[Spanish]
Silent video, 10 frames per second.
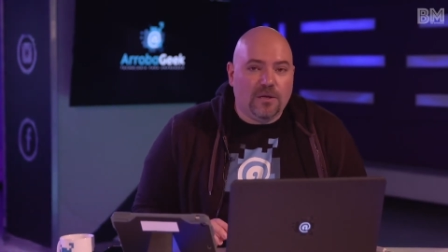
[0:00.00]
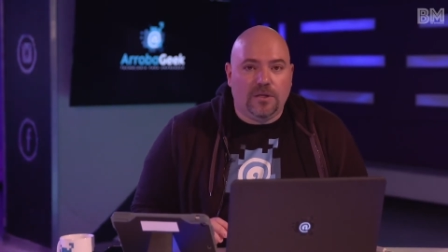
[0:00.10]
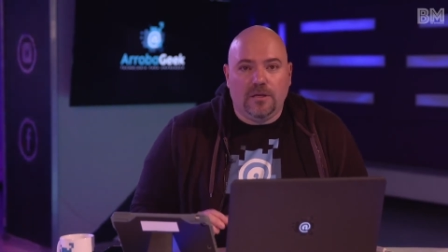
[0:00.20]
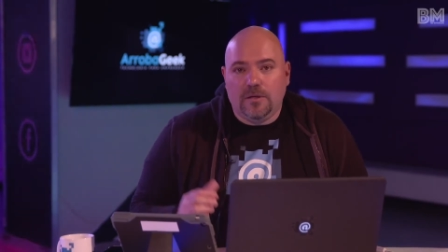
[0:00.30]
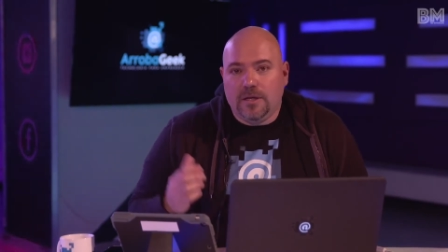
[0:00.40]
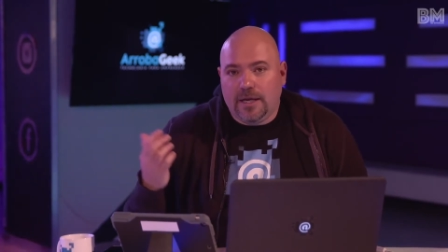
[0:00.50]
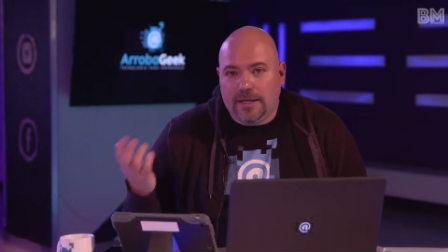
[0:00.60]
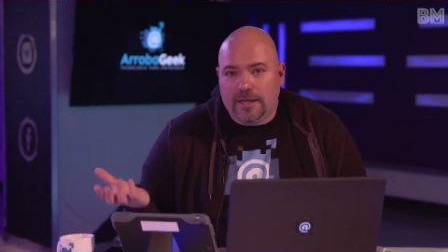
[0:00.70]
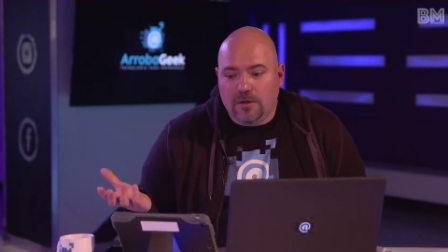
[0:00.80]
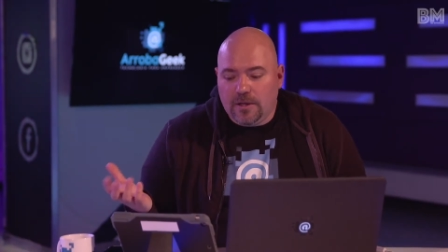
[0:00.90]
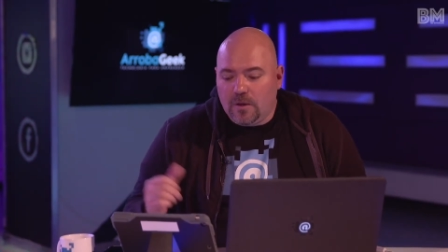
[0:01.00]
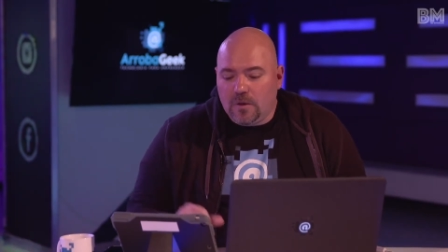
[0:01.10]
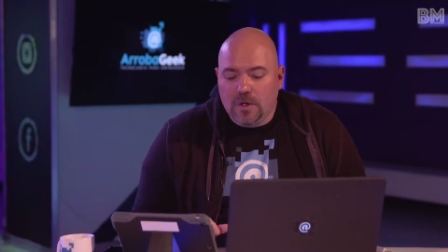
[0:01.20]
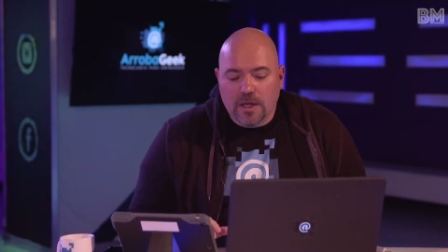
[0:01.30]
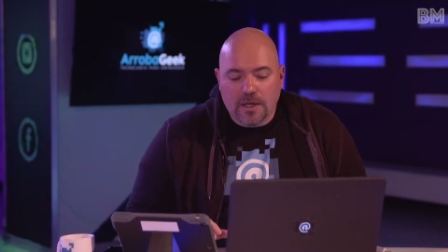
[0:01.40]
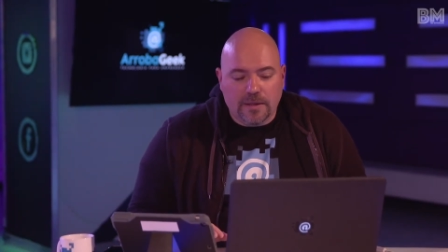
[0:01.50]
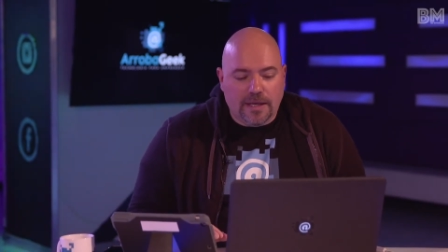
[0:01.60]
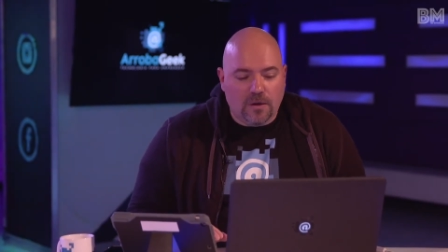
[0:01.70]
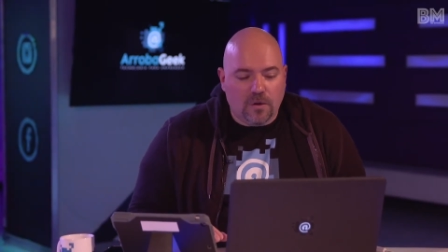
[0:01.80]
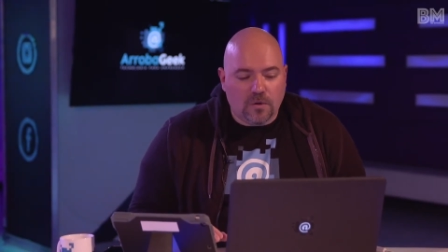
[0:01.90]
al estilo de, al estilo de los,
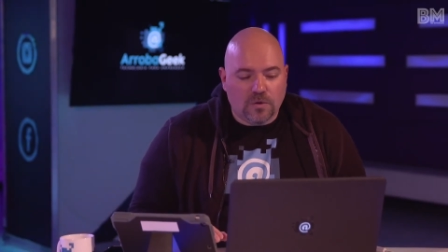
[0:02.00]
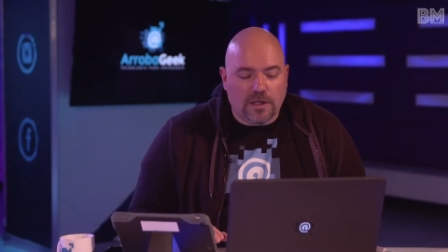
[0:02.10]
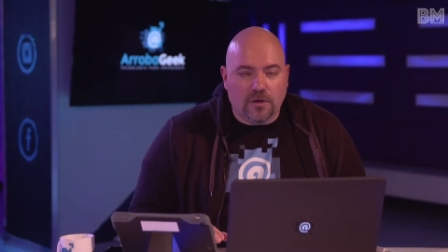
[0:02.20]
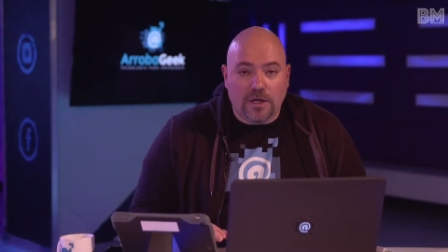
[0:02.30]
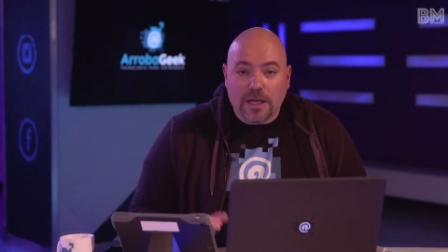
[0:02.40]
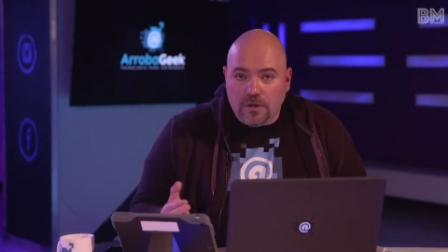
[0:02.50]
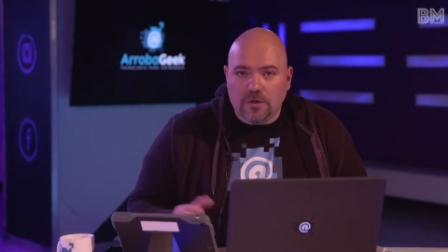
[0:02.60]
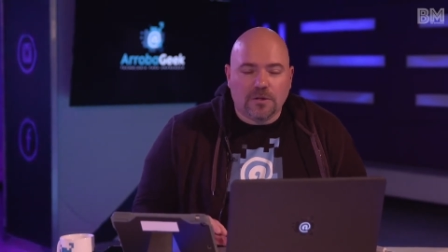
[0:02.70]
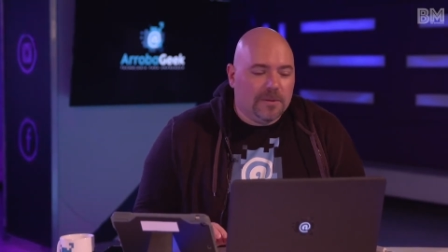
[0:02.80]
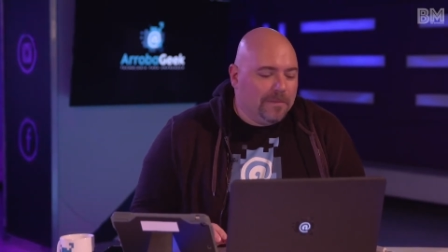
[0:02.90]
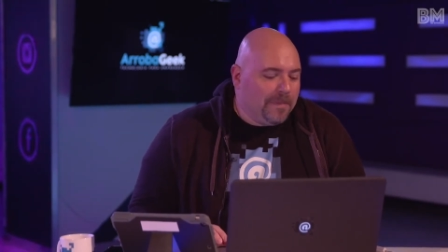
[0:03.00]
de los, de los niños.